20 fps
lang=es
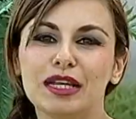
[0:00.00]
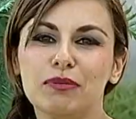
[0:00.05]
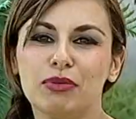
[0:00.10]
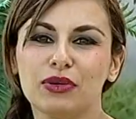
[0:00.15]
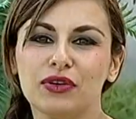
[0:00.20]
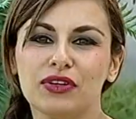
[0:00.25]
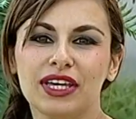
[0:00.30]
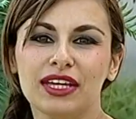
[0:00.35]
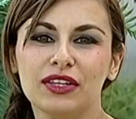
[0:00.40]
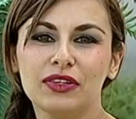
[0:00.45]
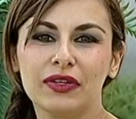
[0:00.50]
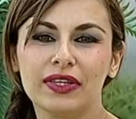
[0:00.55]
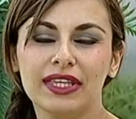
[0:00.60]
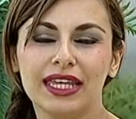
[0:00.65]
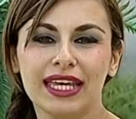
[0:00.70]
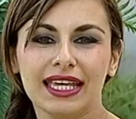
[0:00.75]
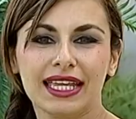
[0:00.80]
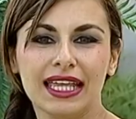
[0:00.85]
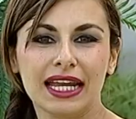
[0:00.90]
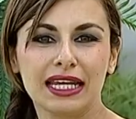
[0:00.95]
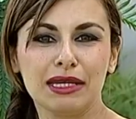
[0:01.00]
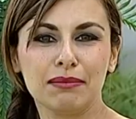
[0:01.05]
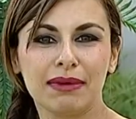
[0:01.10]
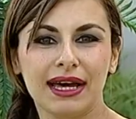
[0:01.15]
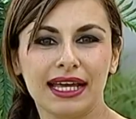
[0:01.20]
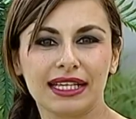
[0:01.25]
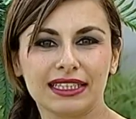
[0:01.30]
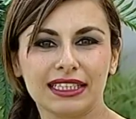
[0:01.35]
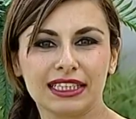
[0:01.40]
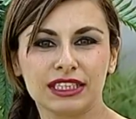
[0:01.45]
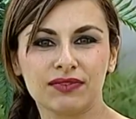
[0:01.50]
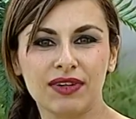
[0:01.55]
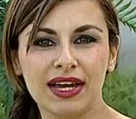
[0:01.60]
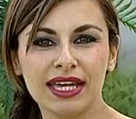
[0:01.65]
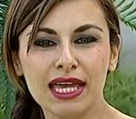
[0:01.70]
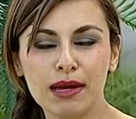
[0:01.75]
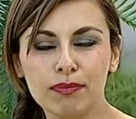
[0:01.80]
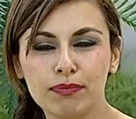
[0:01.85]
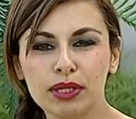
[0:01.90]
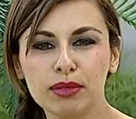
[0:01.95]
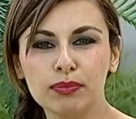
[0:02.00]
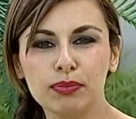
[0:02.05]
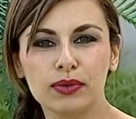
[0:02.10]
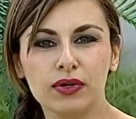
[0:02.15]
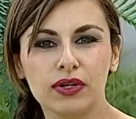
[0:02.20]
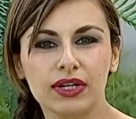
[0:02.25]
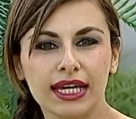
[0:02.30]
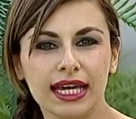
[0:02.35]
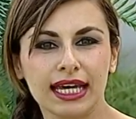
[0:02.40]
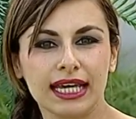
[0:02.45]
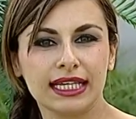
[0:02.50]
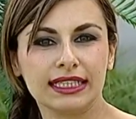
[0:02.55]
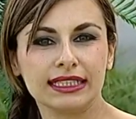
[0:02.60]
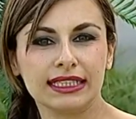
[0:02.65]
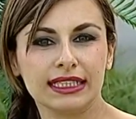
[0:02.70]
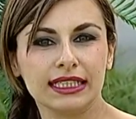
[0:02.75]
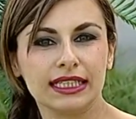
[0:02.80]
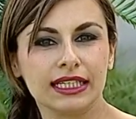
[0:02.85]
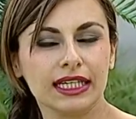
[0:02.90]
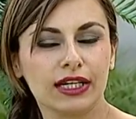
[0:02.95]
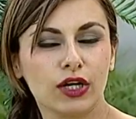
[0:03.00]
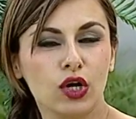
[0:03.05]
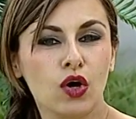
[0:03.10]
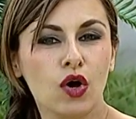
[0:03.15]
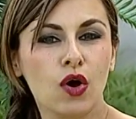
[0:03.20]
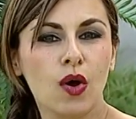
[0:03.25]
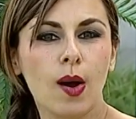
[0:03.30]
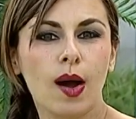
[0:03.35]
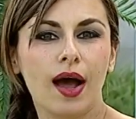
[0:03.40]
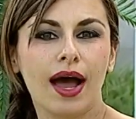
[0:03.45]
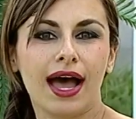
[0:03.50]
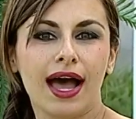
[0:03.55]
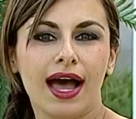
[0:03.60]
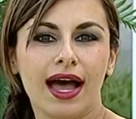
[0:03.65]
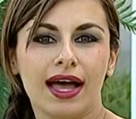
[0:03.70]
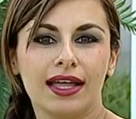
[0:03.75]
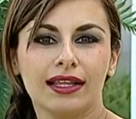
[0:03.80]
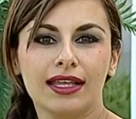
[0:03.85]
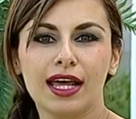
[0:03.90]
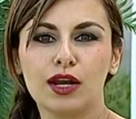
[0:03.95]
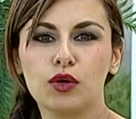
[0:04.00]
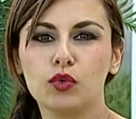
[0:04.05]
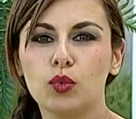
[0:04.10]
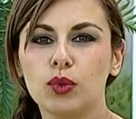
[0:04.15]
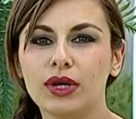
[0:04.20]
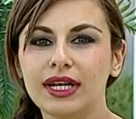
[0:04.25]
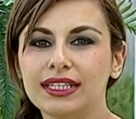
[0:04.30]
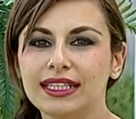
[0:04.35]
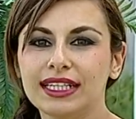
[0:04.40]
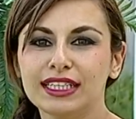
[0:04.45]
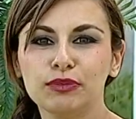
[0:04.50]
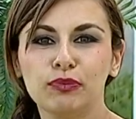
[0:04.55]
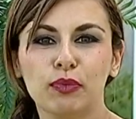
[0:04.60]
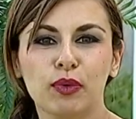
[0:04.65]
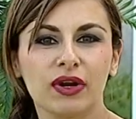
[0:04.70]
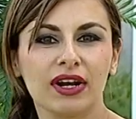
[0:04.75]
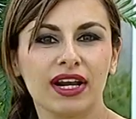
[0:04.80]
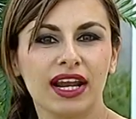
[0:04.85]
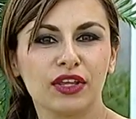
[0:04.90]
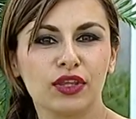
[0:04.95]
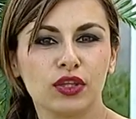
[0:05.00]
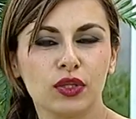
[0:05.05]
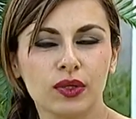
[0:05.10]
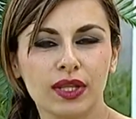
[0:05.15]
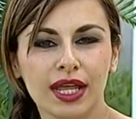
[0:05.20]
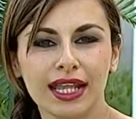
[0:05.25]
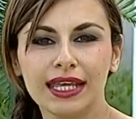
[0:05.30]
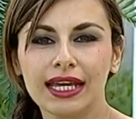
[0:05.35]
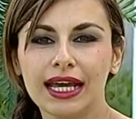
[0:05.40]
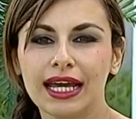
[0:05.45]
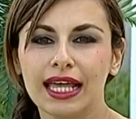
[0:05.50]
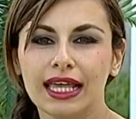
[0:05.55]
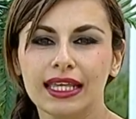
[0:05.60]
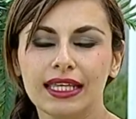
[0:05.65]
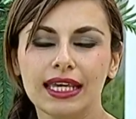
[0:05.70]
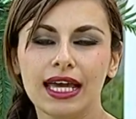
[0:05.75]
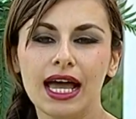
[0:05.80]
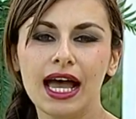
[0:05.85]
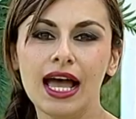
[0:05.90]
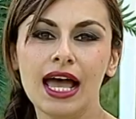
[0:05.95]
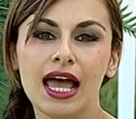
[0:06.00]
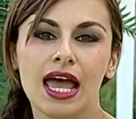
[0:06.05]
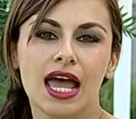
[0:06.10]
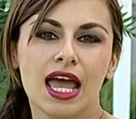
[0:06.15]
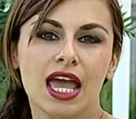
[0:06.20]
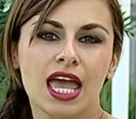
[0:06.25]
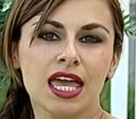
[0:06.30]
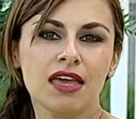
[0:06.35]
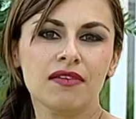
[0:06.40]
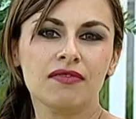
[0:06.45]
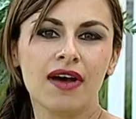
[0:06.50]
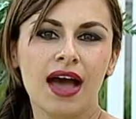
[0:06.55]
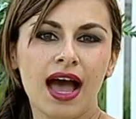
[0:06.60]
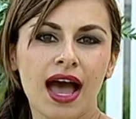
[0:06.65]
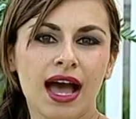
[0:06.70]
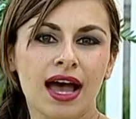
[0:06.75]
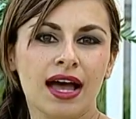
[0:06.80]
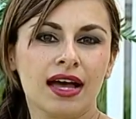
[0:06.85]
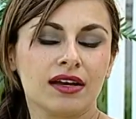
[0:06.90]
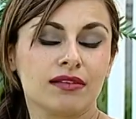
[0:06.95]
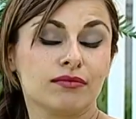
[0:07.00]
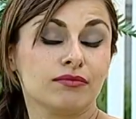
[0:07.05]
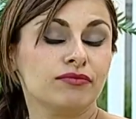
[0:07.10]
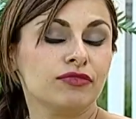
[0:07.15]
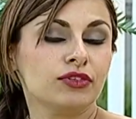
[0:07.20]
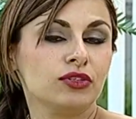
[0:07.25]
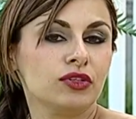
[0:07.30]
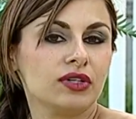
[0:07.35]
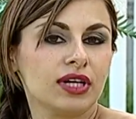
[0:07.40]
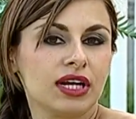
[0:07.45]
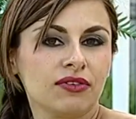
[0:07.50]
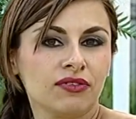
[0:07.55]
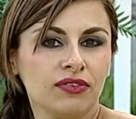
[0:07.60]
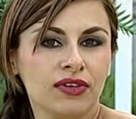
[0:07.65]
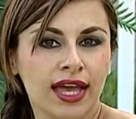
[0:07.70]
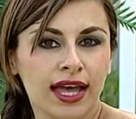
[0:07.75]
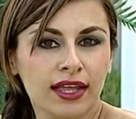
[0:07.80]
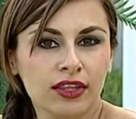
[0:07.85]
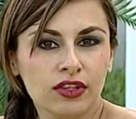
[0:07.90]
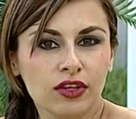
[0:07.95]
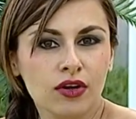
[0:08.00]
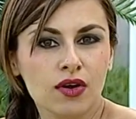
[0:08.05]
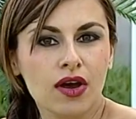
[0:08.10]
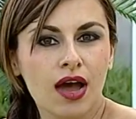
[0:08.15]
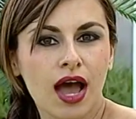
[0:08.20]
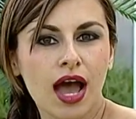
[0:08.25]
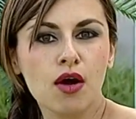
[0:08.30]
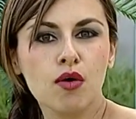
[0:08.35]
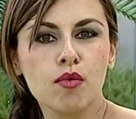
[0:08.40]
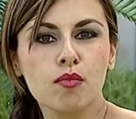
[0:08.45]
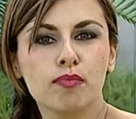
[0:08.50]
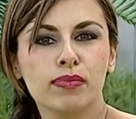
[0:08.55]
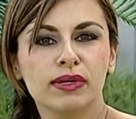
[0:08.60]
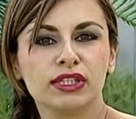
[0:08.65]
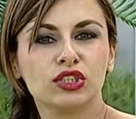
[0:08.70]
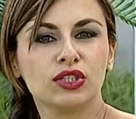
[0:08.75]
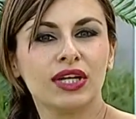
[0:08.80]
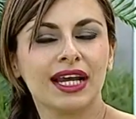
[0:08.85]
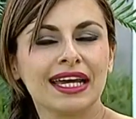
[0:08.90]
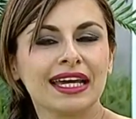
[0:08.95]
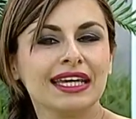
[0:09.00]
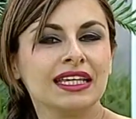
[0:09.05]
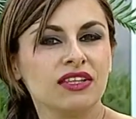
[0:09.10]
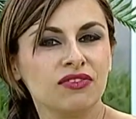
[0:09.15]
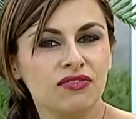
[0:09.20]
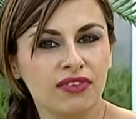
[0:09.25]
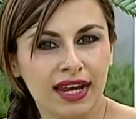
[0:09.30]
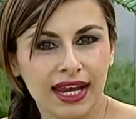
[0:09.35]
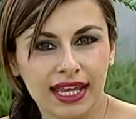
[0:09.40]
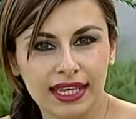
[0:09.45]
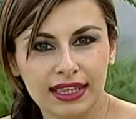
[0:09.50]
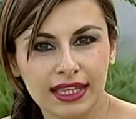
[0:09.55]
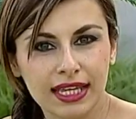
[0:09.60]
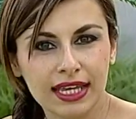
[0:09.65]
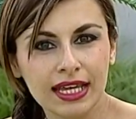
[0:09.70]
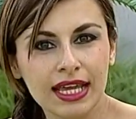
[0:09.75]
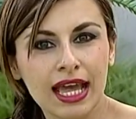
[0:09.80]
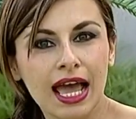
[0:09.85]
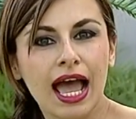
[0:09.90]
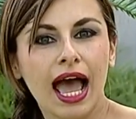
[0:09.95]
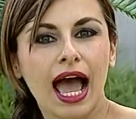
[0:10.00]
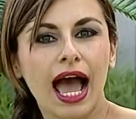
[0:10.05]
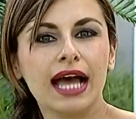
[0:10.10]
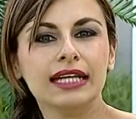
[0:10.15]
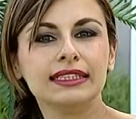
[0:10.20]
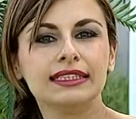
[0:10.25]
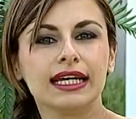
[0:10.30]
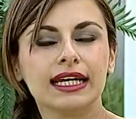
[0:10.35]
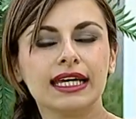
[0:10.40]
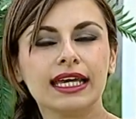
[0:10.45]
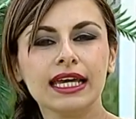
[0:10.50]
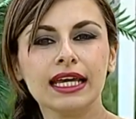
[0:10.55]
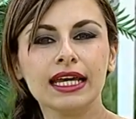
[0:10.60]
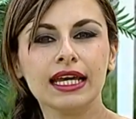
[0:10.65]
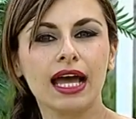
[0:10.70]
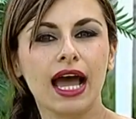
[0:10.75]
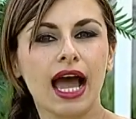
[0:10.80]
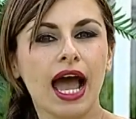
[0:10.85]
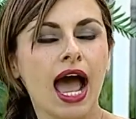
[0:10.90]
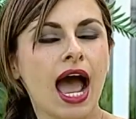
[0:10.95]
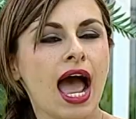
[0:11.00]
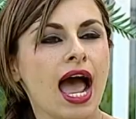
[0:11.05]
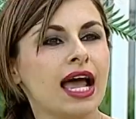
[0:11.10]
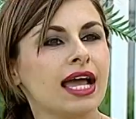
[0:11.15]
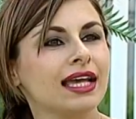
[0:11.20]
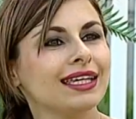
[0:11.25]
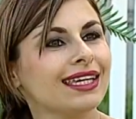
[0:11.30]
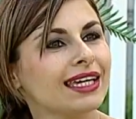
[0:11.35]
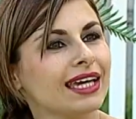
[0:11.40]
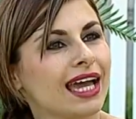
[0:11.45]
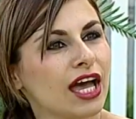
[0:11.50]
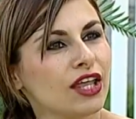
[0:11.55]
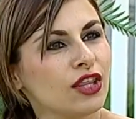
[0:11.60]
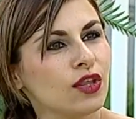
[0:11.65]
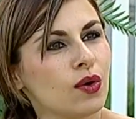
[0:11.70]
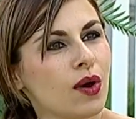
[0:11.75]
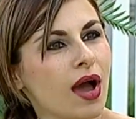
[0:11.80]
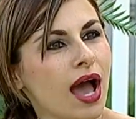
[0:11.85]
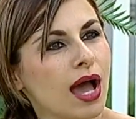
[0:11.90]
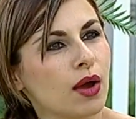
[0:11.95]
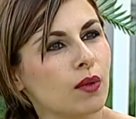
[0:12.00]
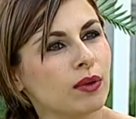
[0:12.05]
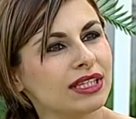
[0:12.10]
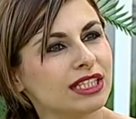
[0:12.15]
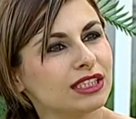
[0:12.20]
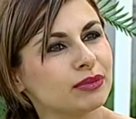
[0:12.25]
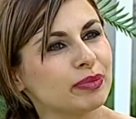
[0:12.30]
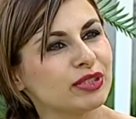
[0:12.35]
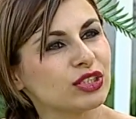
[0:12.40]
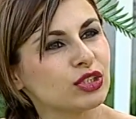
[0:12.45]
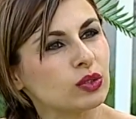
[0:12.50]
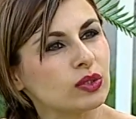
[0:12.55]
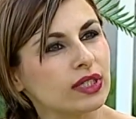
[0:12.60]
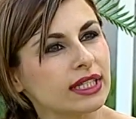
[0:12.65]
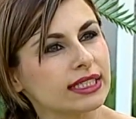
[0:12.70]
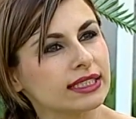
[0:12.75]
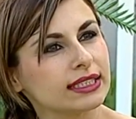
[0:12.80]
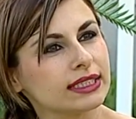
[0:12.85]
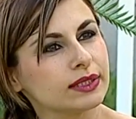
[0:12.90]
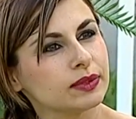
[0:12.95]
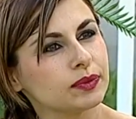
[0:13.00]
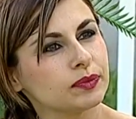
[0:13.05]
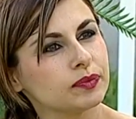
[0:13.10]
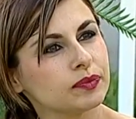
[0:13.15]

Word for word: el proyecto de Dani Mantis, Vaya People, que se dedicó a dar vueltas por la ciudad y cada día iba fotografiando a un personaje diferente, hasta que ha llegado a cuántas personas.